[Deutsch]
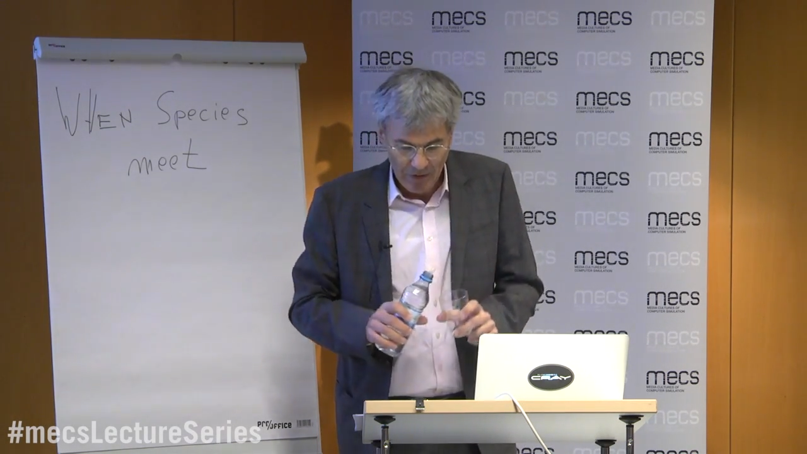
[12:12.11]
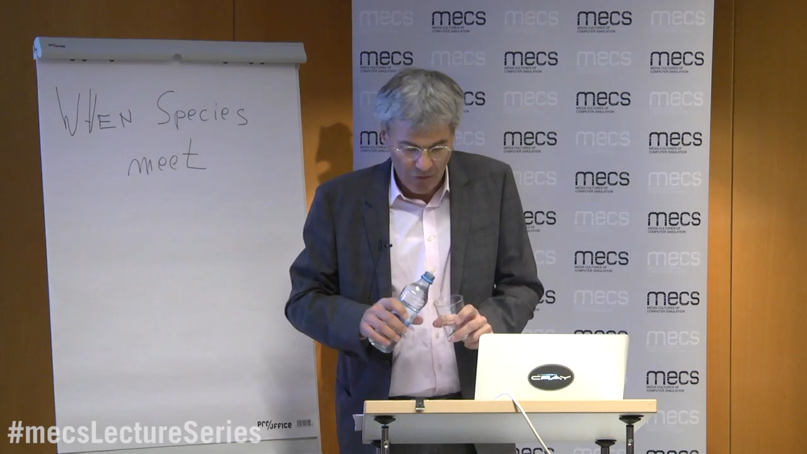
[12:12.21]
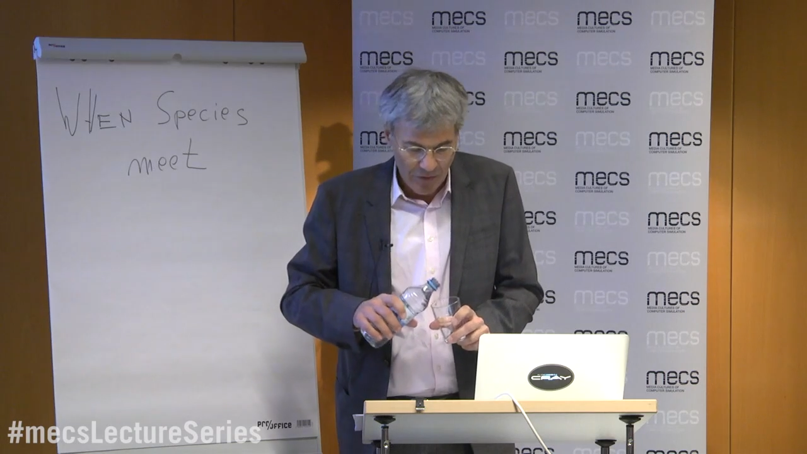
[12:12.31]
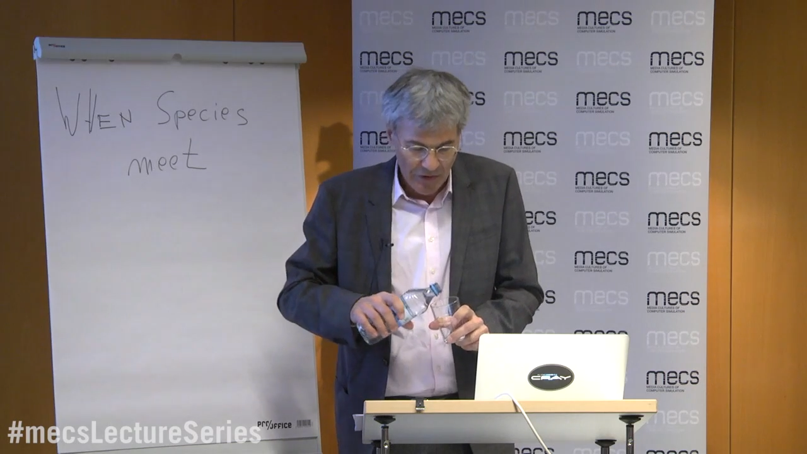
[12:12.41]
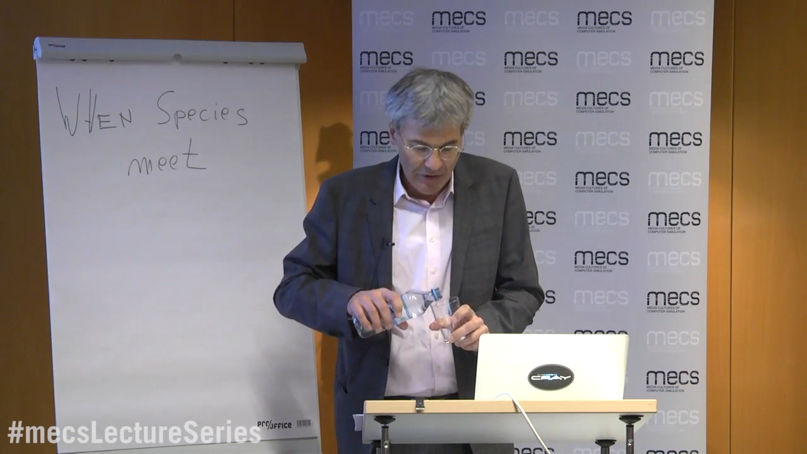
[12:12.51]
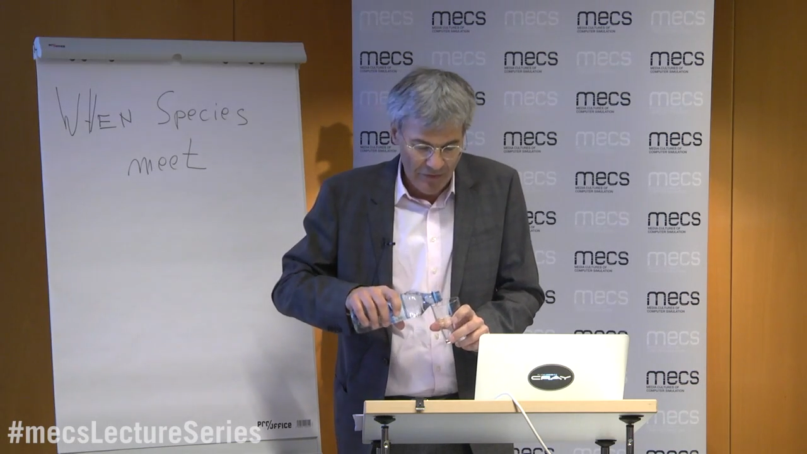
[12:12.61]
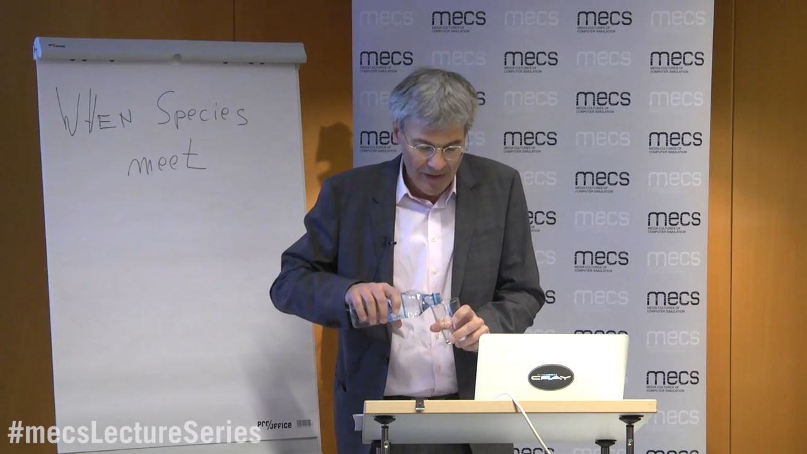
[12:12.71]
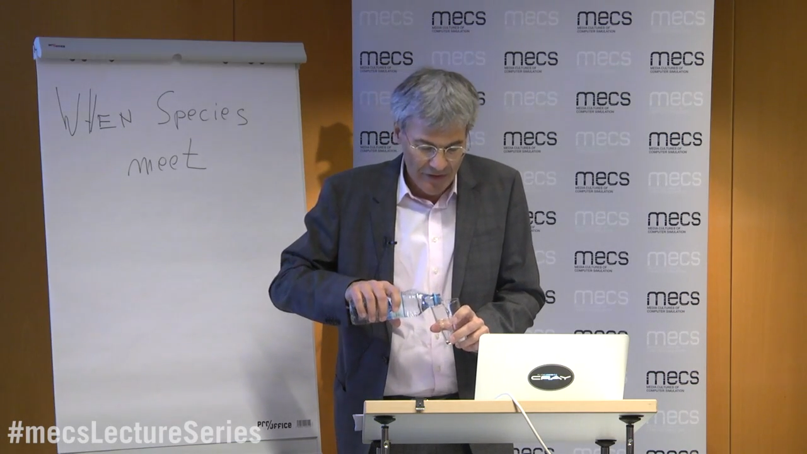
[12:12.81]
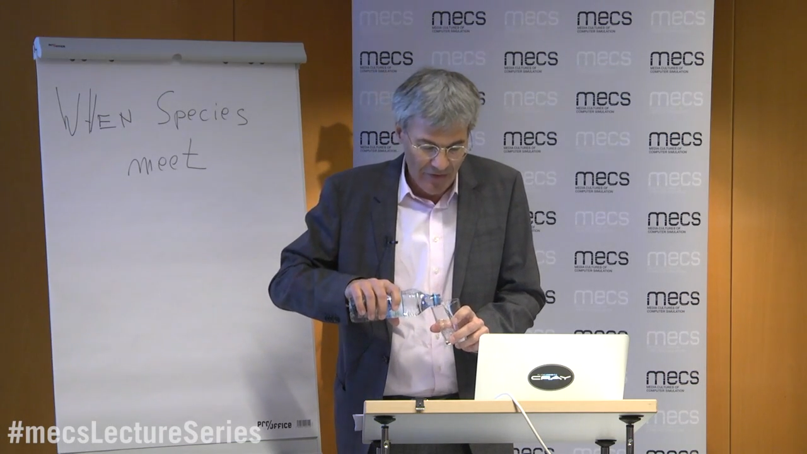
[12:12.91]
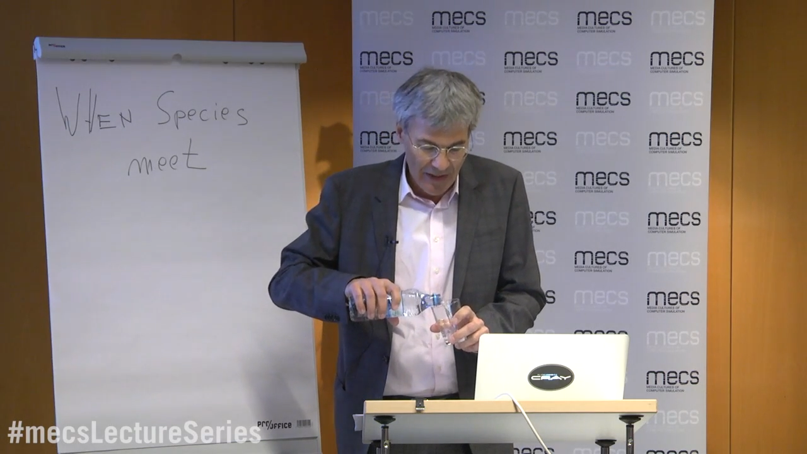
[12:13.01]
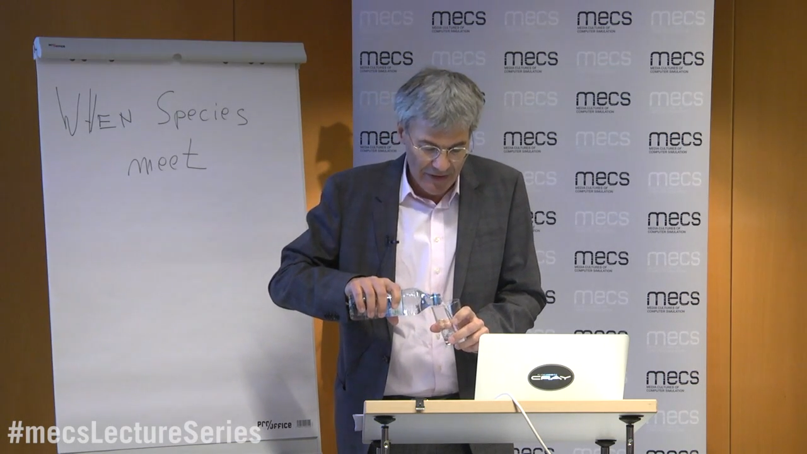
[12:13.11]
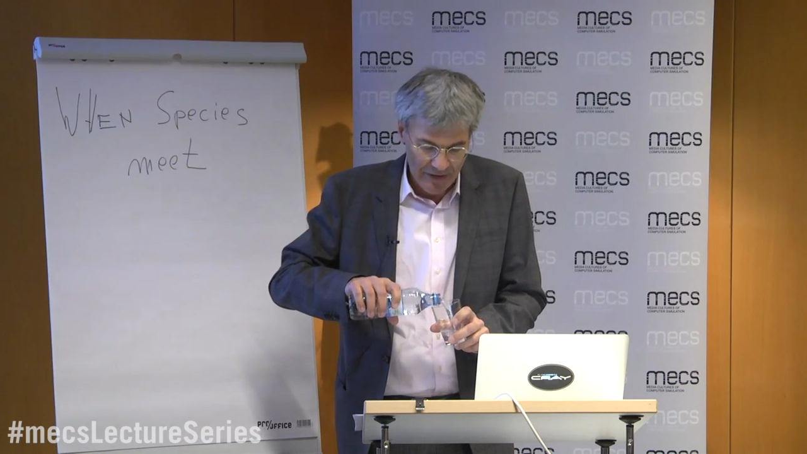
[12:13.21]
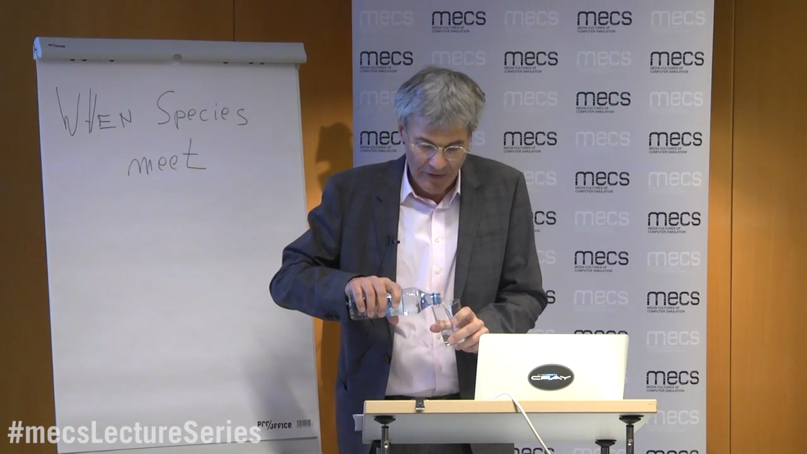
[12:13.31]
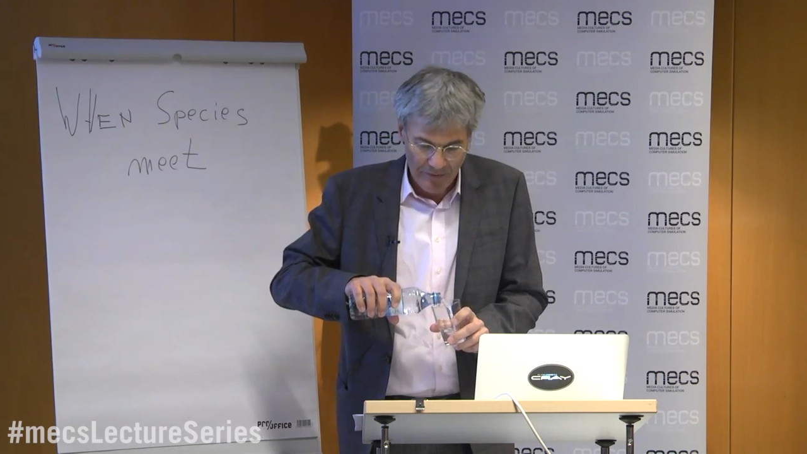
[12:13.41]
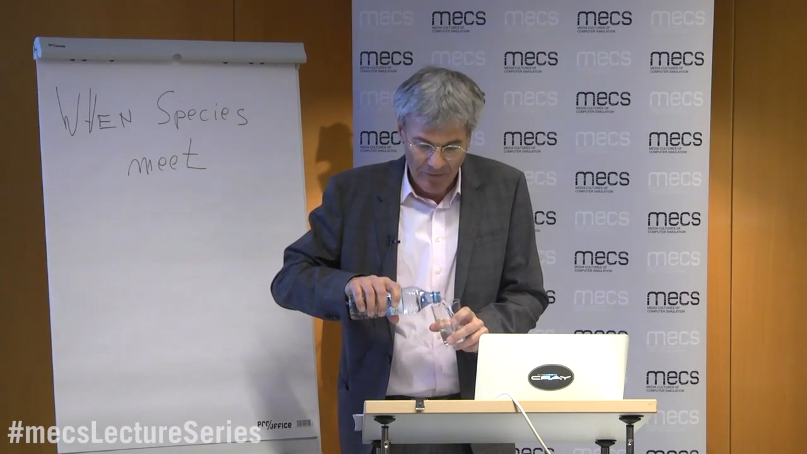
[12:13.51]
über die
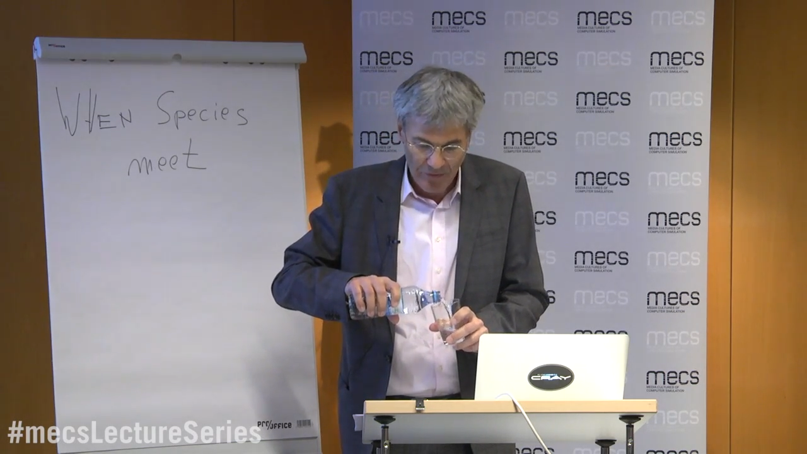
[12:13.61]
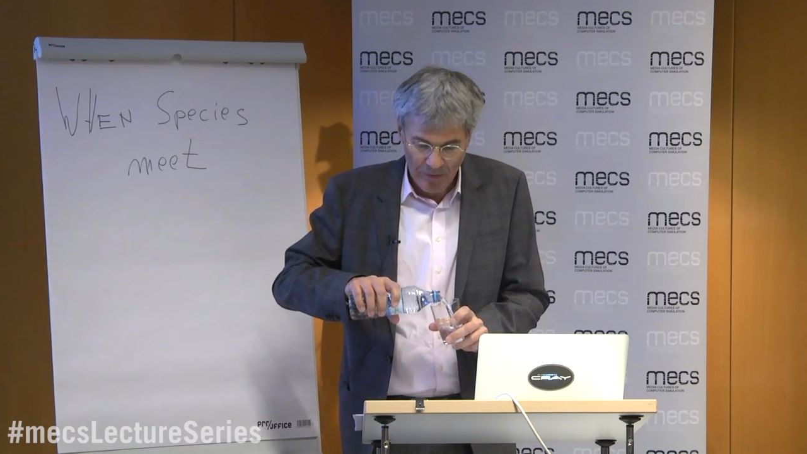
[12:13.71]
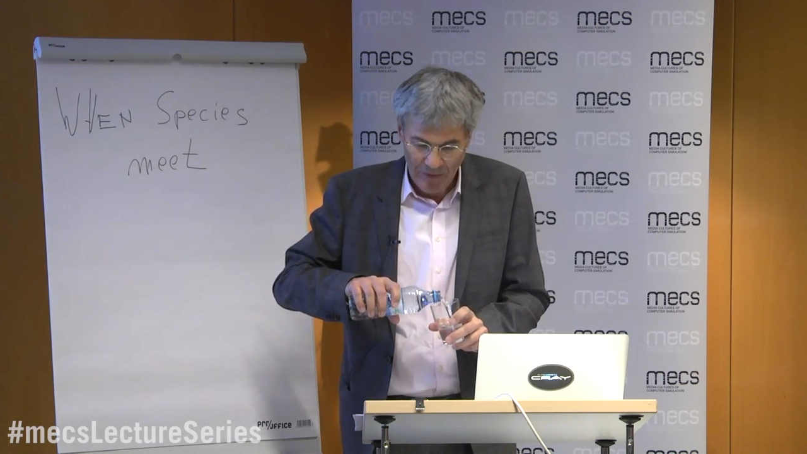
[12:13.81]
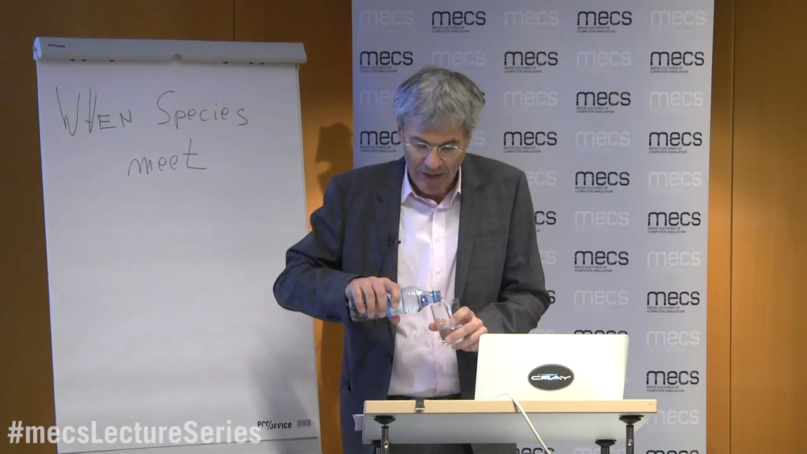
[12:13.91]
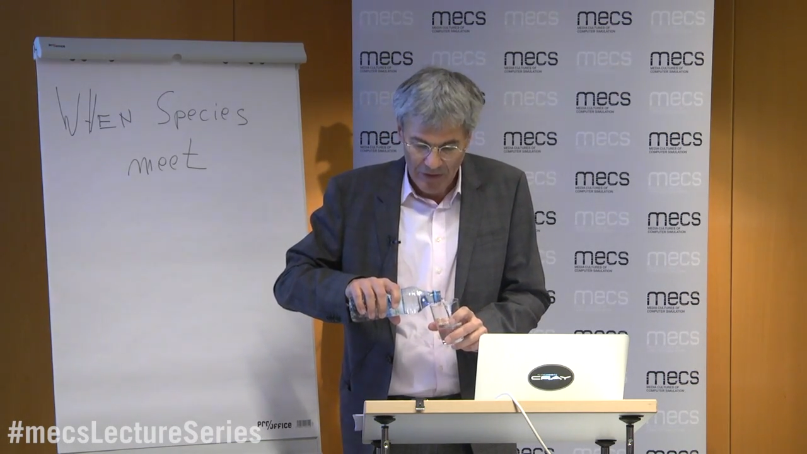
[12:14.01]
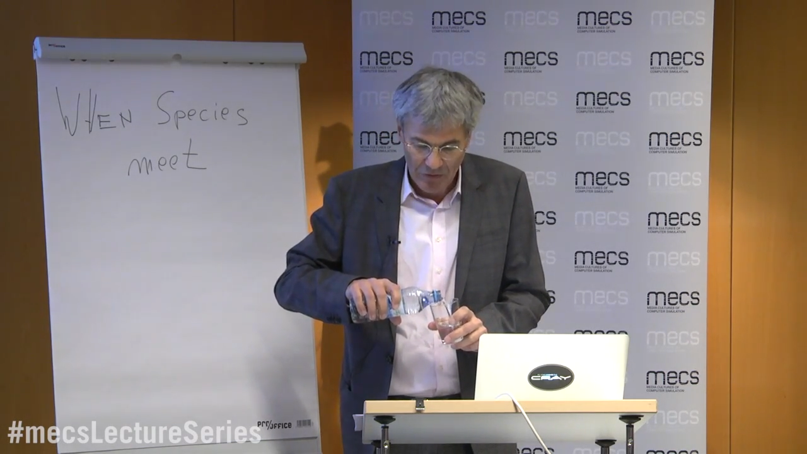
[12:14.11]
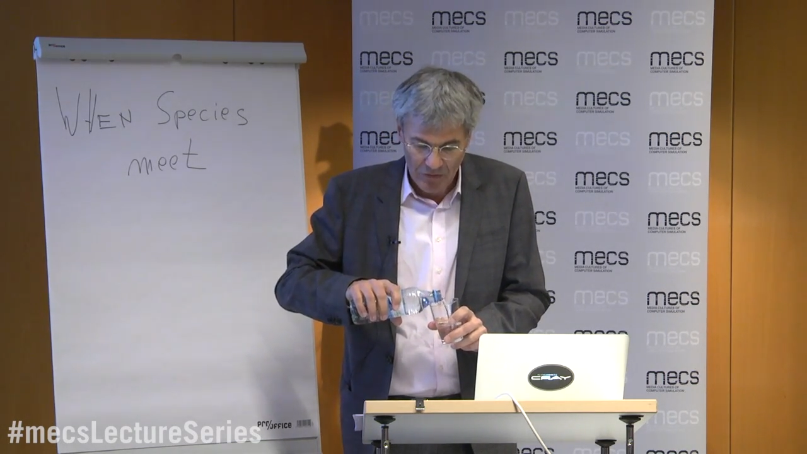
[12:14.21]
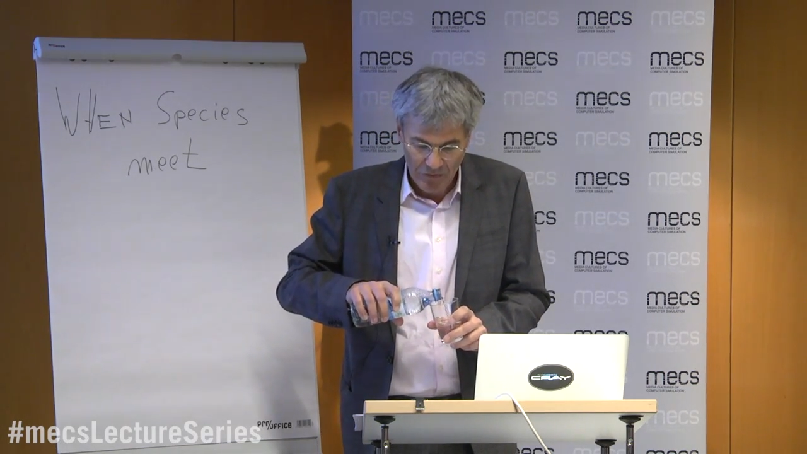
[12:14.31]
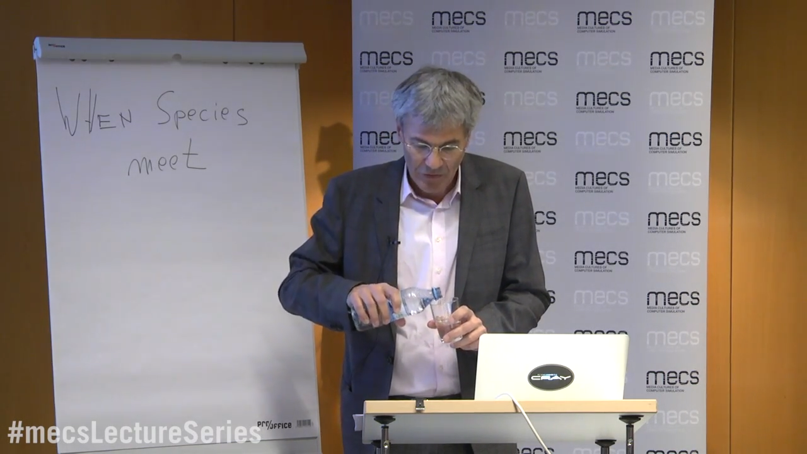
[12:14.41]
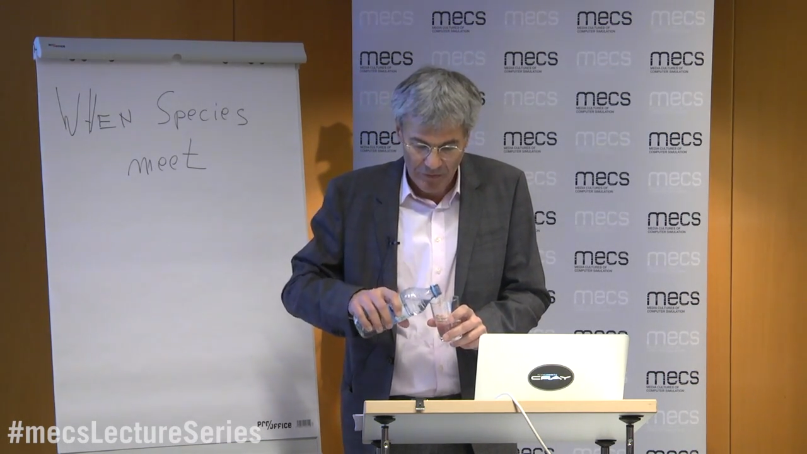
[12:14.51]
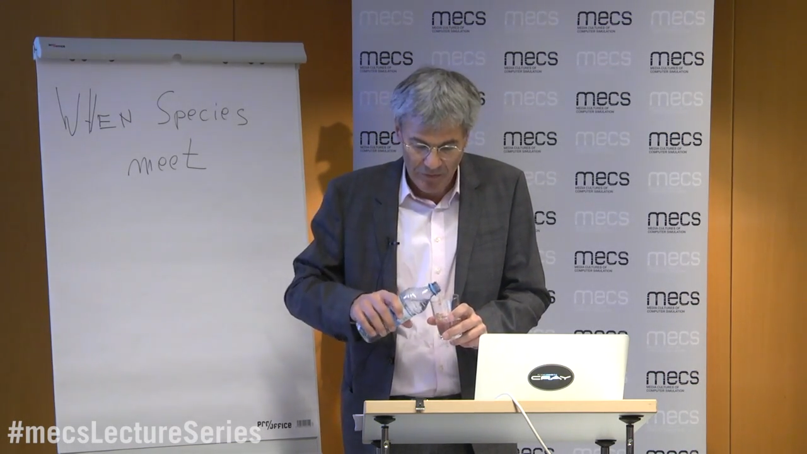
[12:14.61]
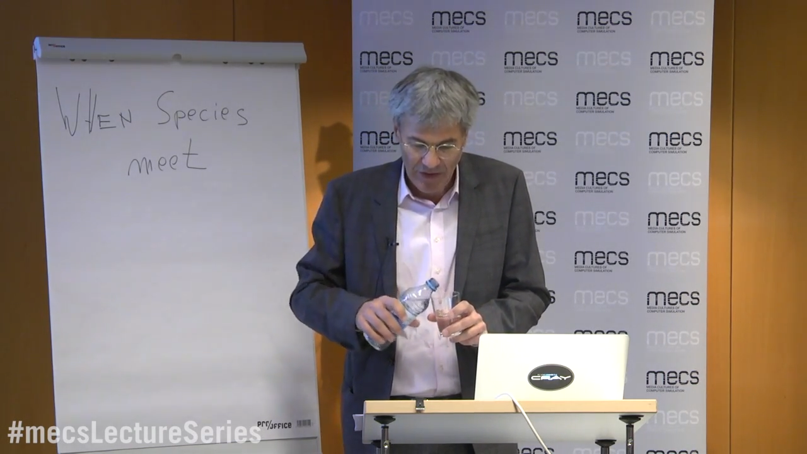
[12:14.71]
weltweite Verbreitung von